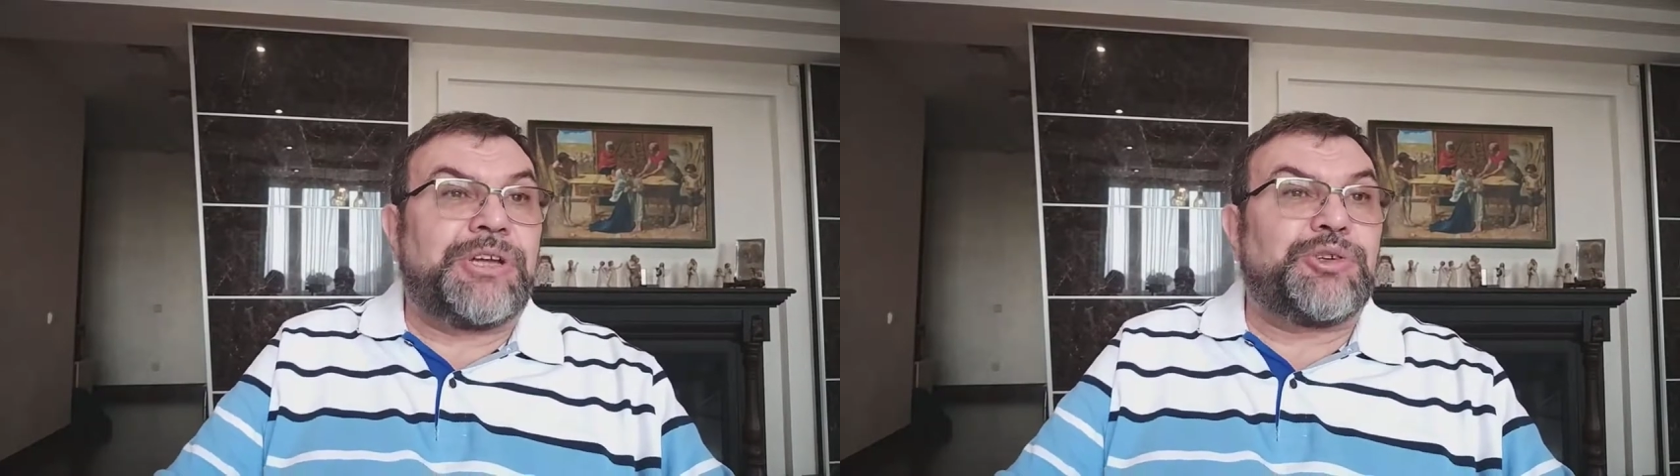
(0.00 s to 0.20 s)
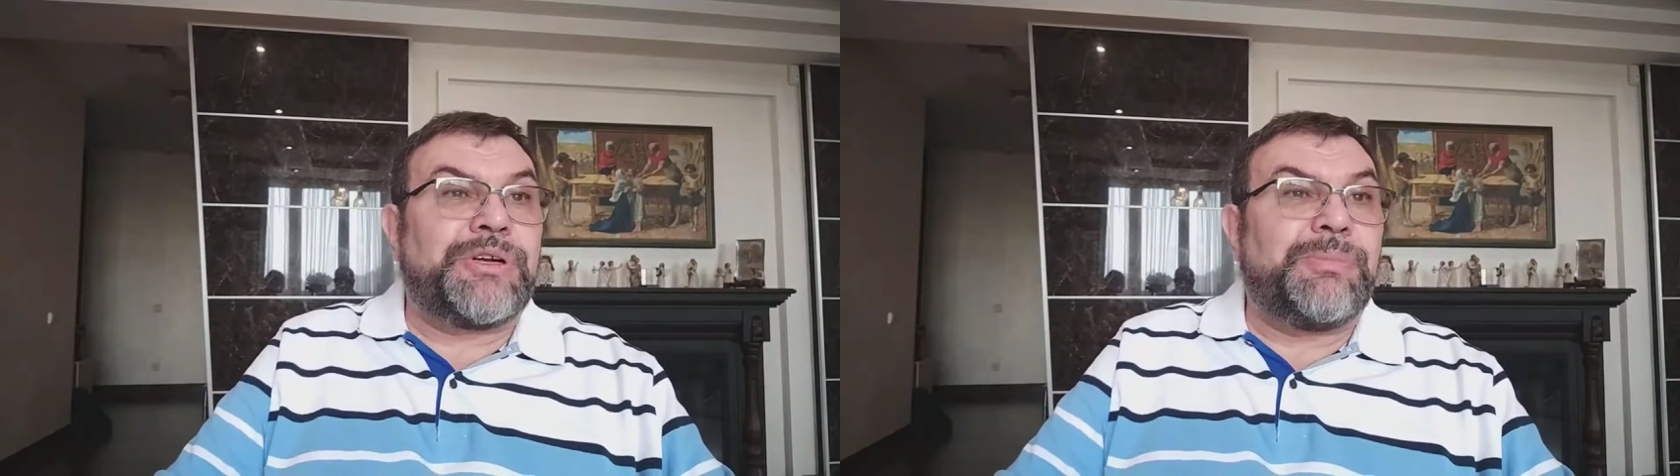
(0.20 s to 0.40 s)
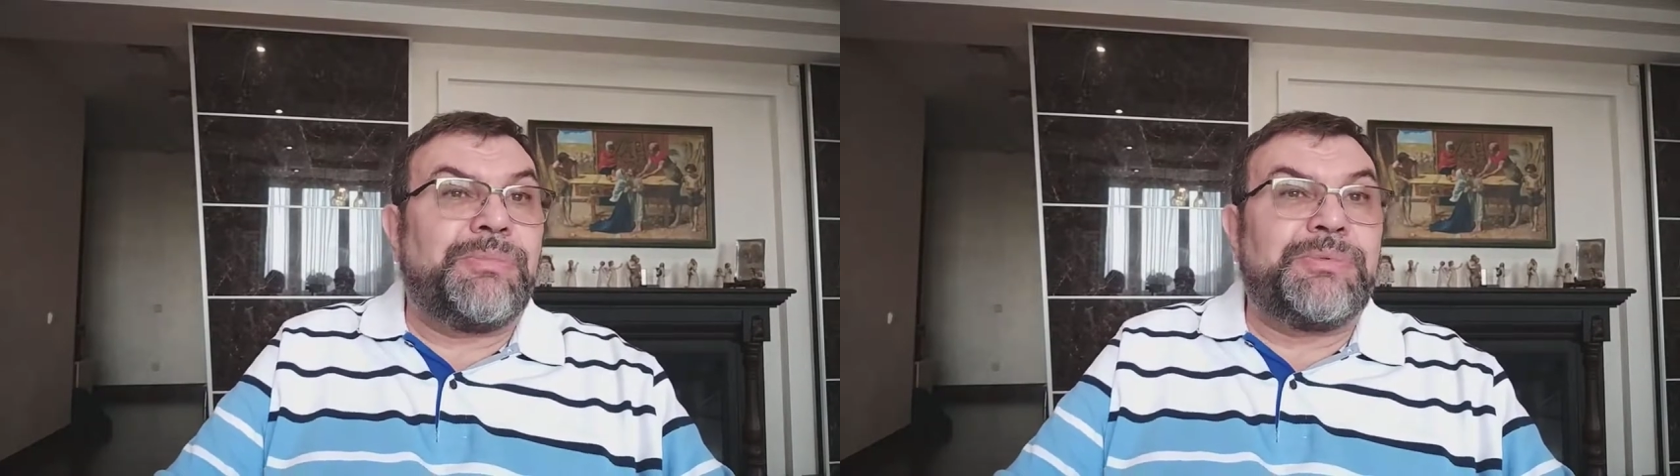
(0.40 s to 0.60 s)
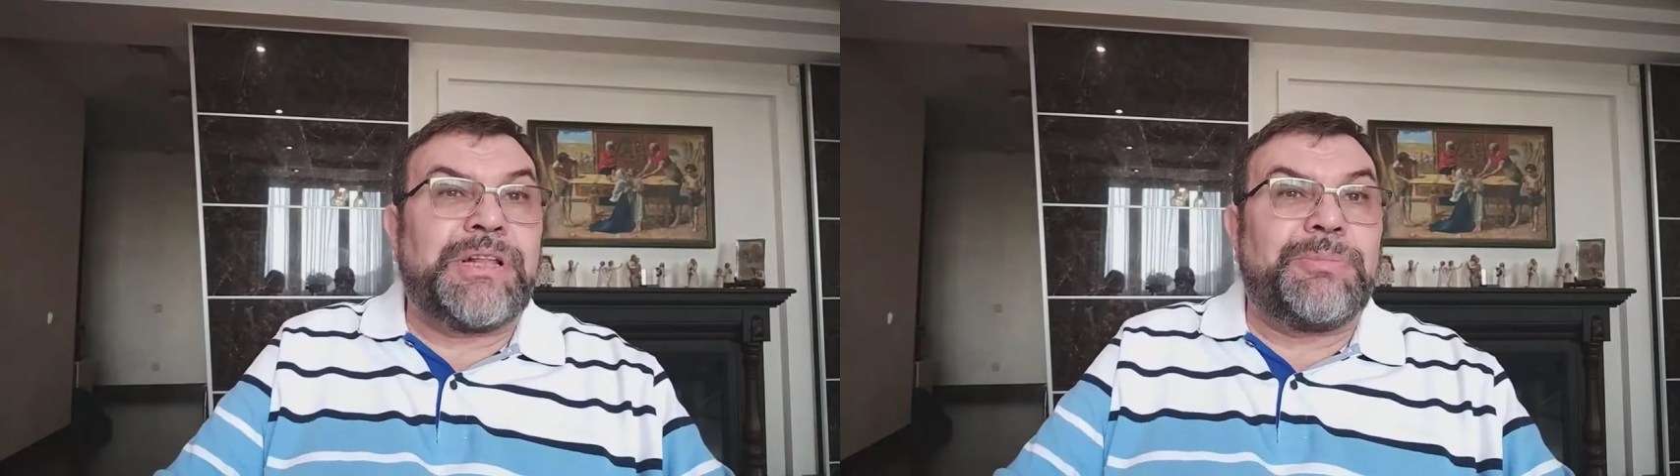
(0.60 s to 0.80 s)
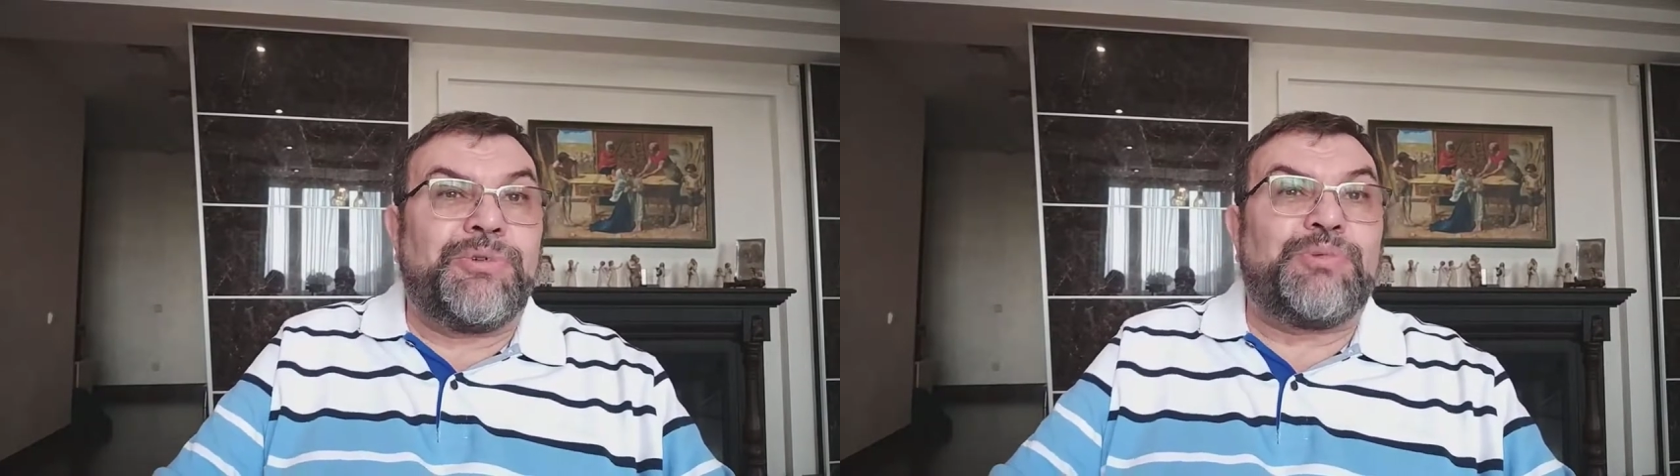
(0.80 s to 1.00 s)
которое нам
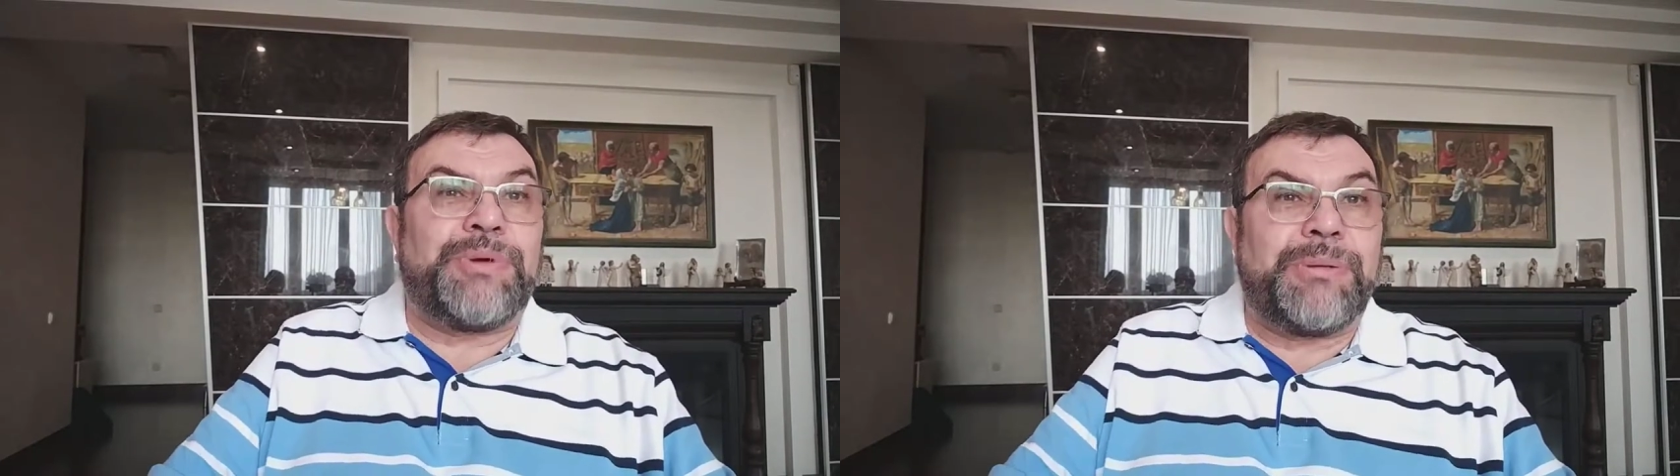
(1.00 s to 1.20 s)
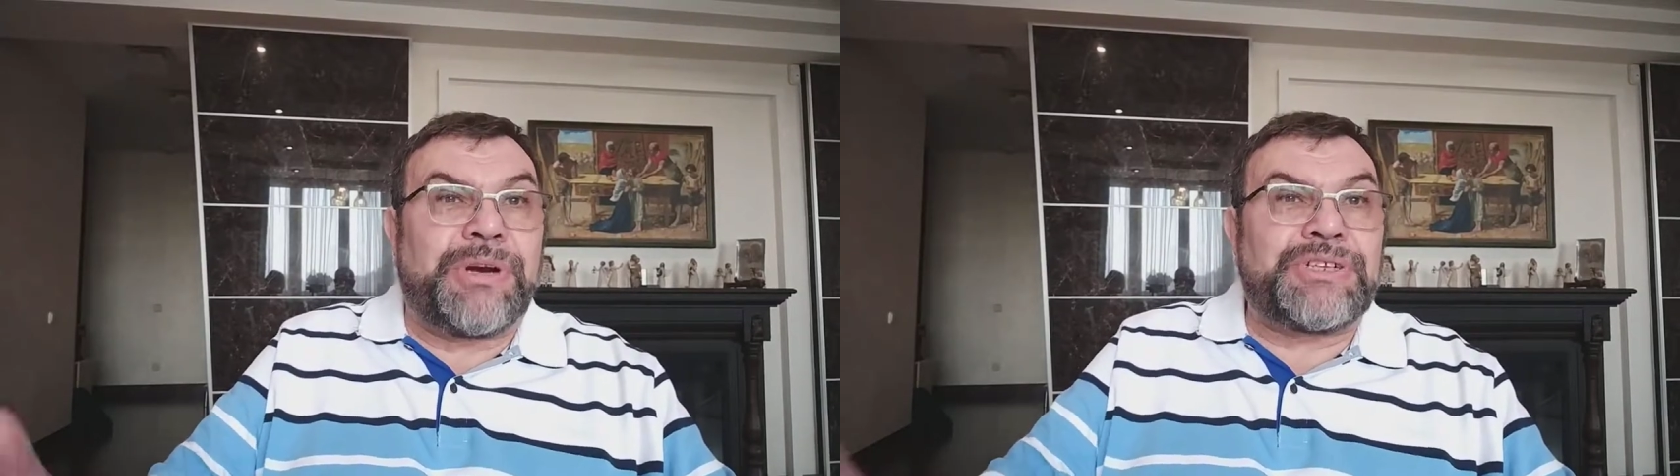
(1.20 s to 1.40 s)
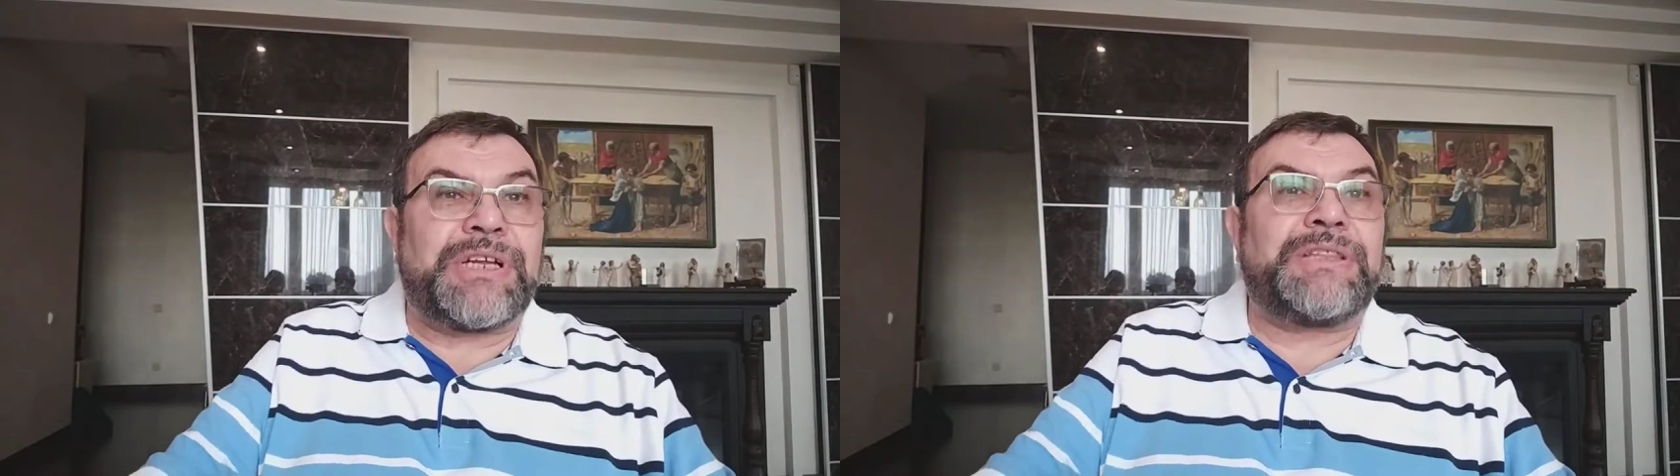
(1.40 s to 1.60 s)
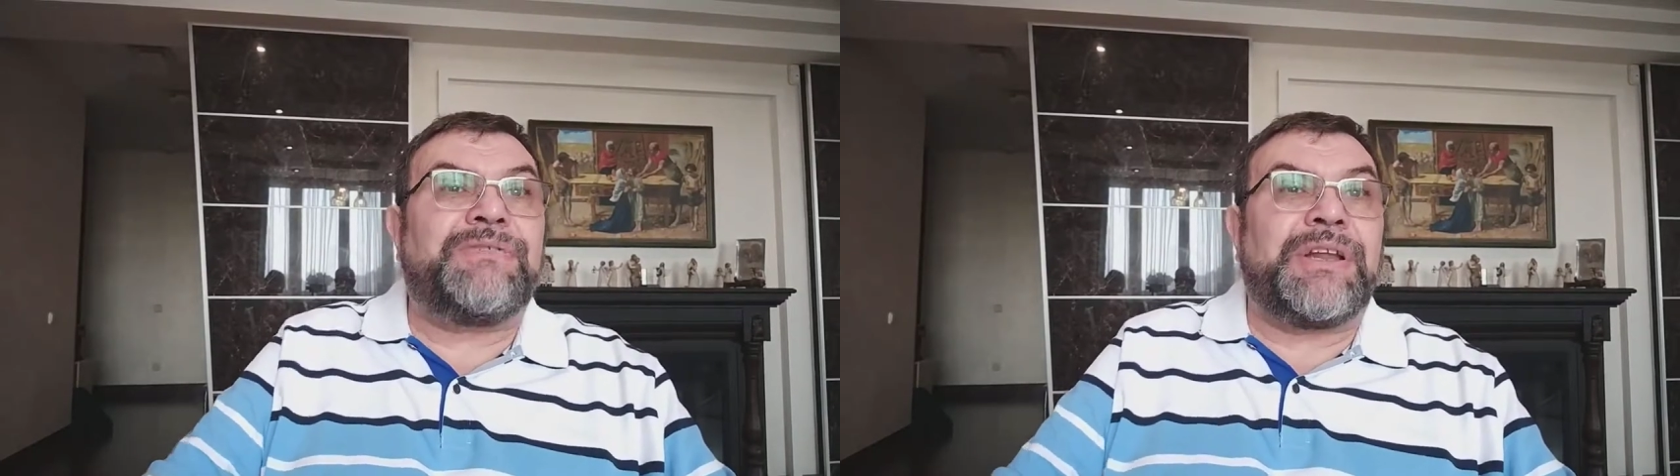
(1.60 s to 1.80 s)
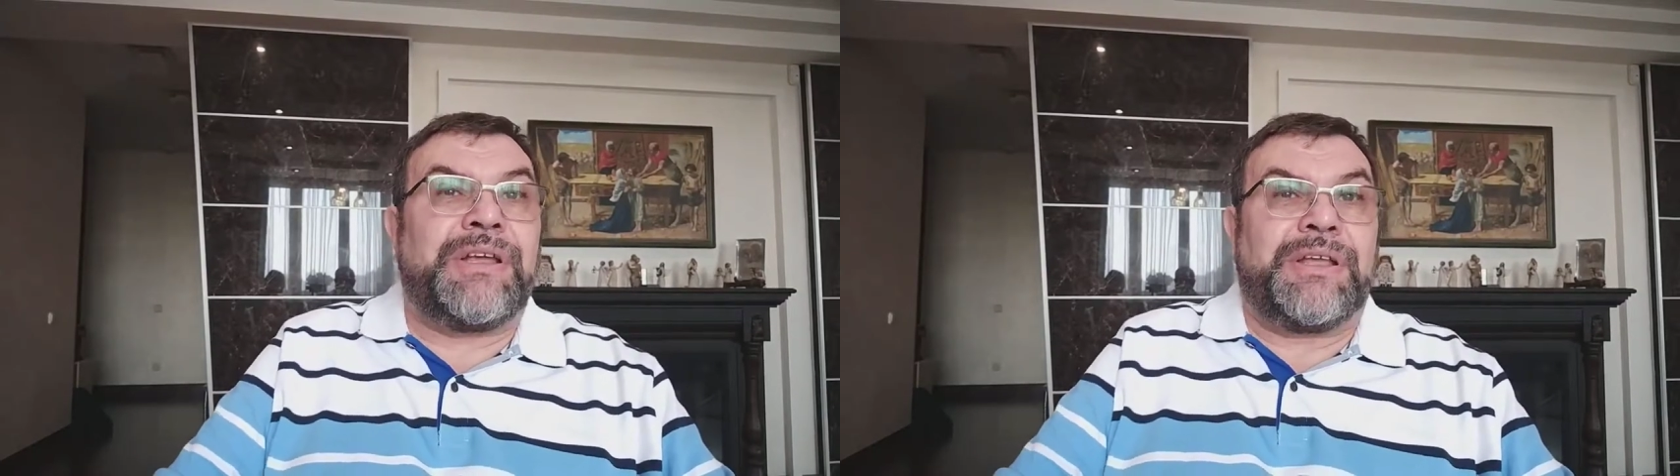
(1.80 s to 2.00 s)
дал Бог, преображать
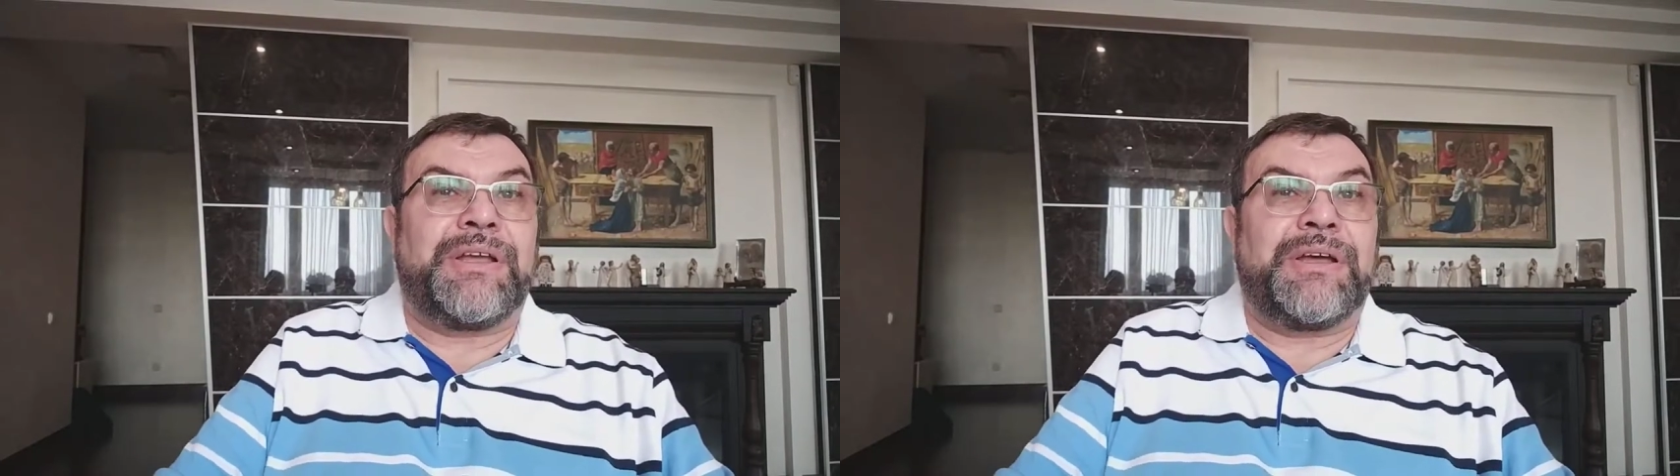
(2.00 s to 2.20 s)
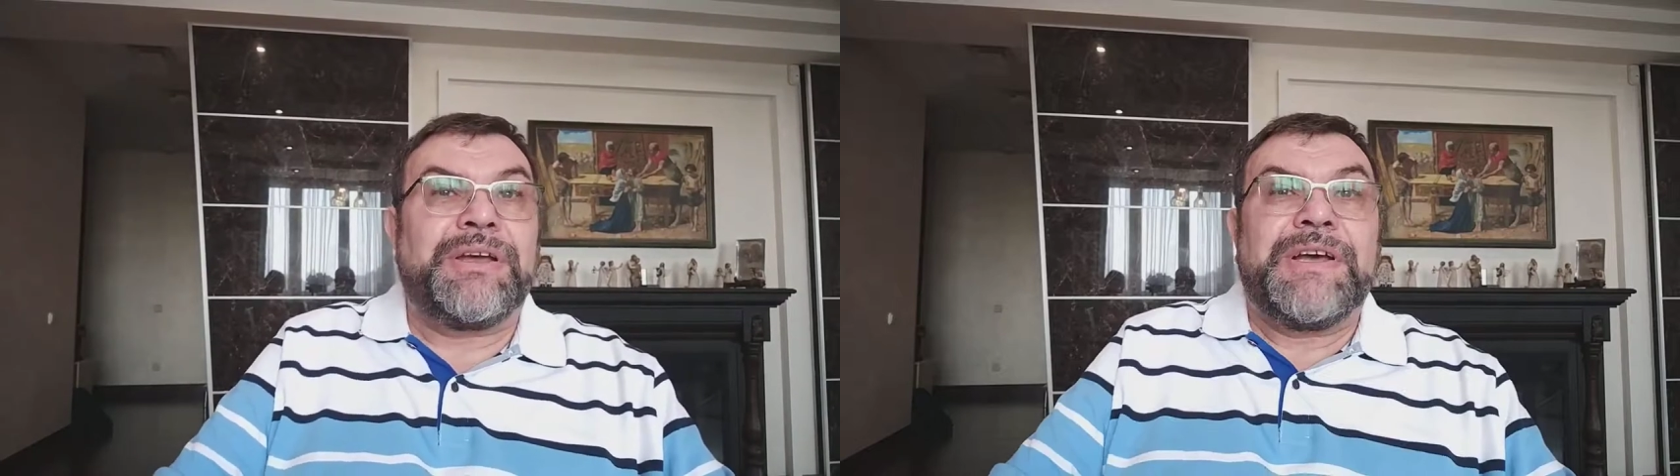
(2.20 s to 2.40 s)
творение,